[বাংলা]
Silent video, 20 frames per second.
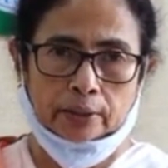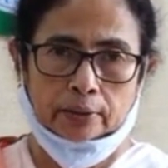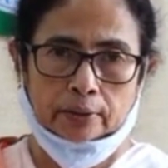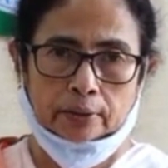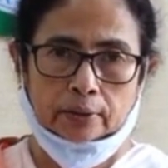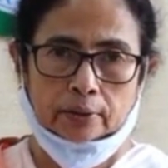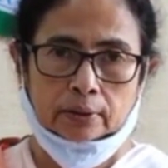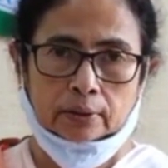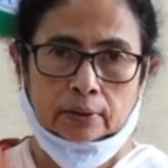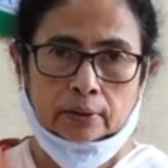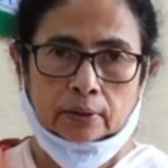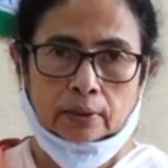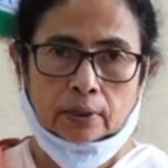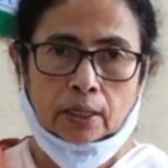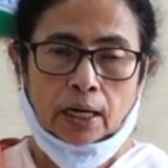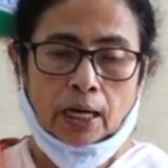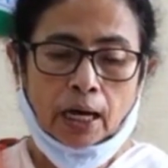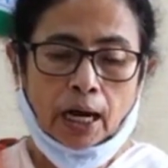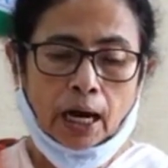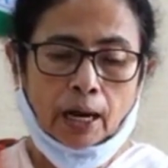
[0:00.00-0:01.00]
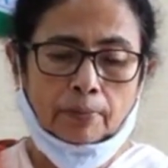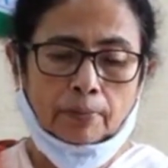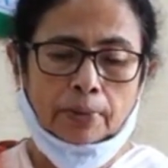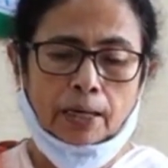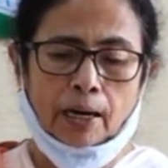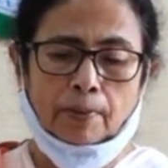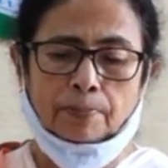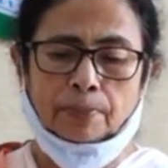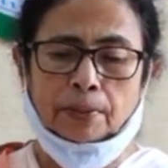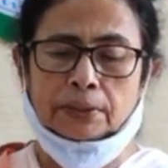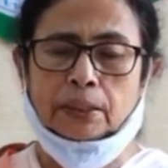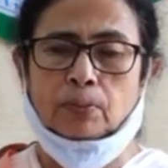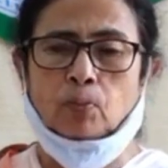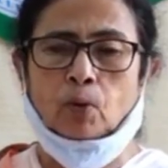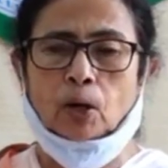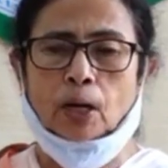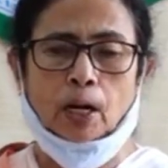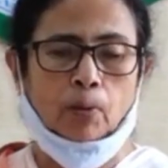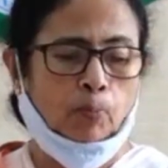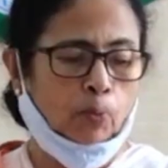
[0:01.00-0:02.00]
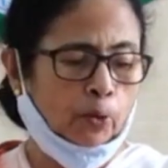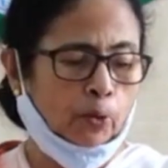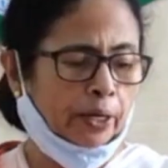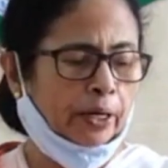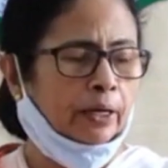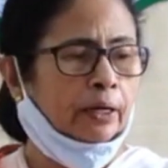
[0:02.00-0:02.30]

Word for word: দেওয়া হয় আমরা আপনাদের বলার